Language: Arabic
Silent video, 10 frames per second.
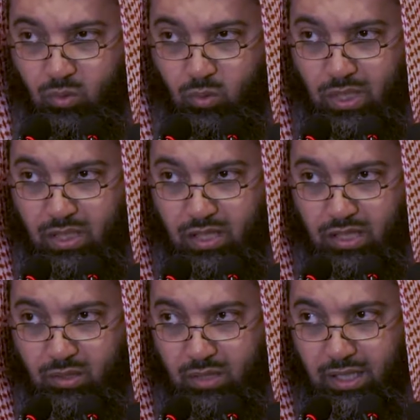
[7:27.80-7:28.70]

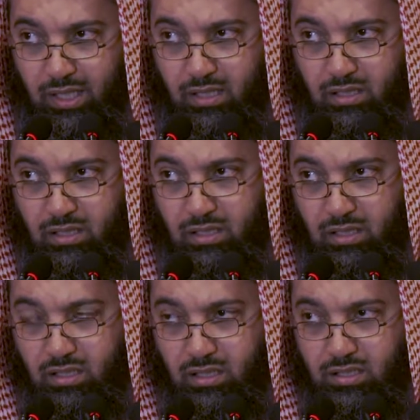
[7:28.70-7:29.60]
وعلى كل حال
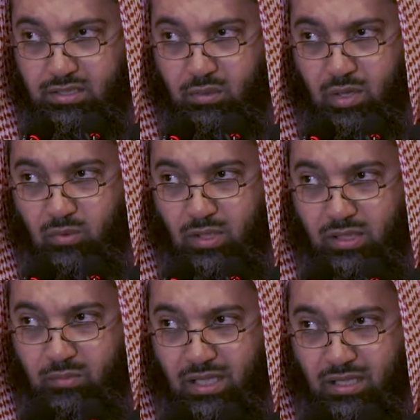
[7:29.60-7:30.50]
الصواب
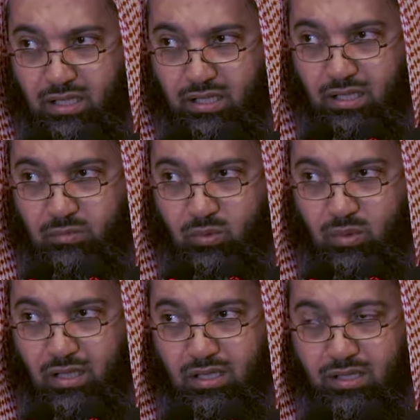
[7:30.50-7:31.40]
أن مالكا
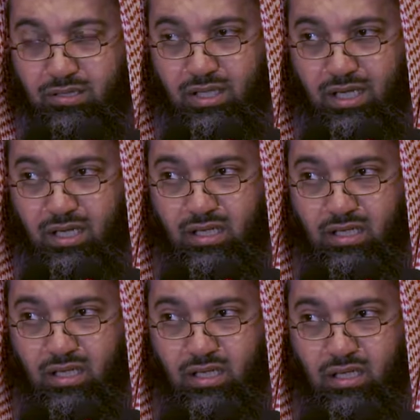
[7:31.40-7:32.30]
رحمه الله رجع
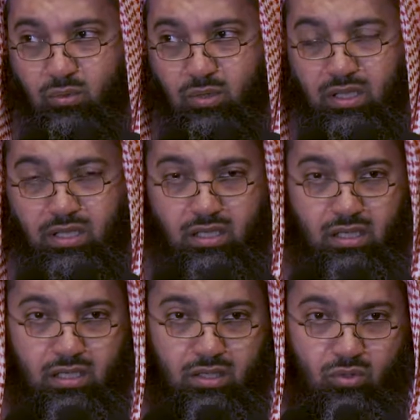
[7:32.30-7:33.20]
إلى قول
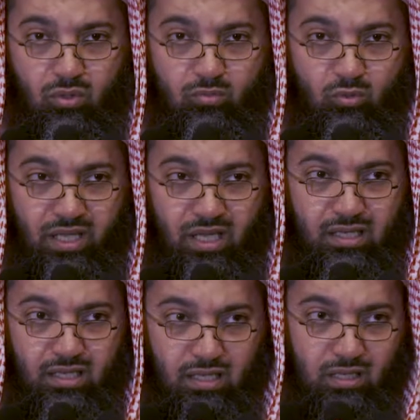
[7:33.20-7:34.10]
عموم
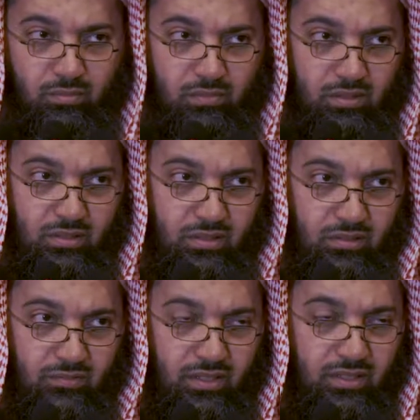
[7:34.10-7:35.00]
أهل العلم
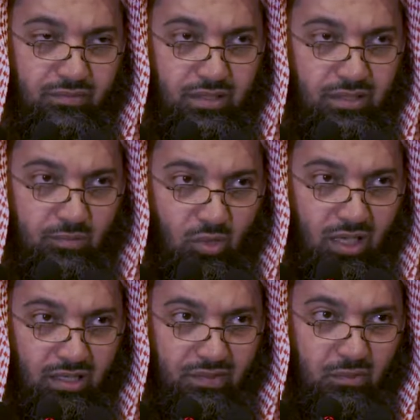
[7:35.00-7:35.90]
فانتفت
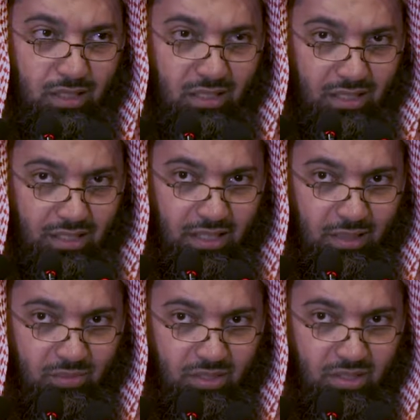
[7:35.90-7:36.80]
المخالفة ولله
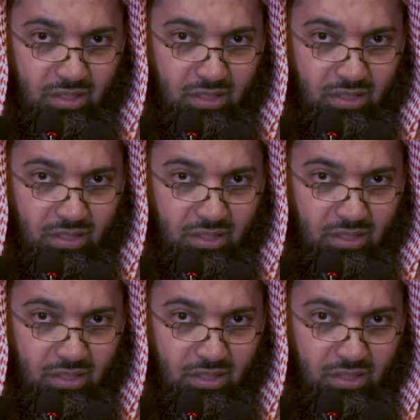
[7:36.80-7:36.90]
الحمد